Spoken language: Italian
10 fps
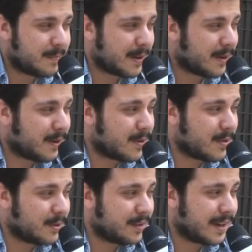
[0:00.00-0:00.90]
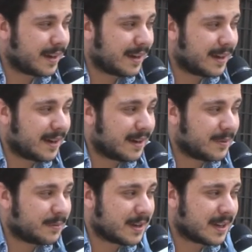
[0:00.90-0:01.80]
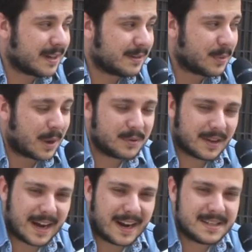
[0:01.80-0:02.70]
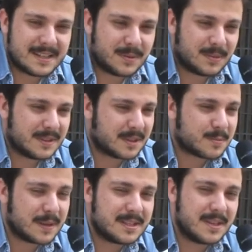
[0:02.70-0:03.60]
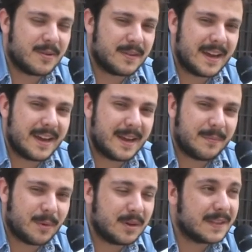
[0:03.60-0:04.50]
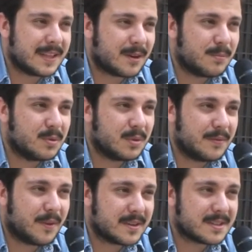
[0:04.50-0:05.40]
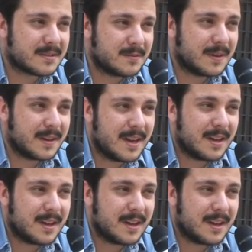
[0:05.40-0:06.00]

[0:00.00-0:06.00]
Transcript: però con eh, un'autoanalisi, un'introspezione può diventare un punto di forza, insomma,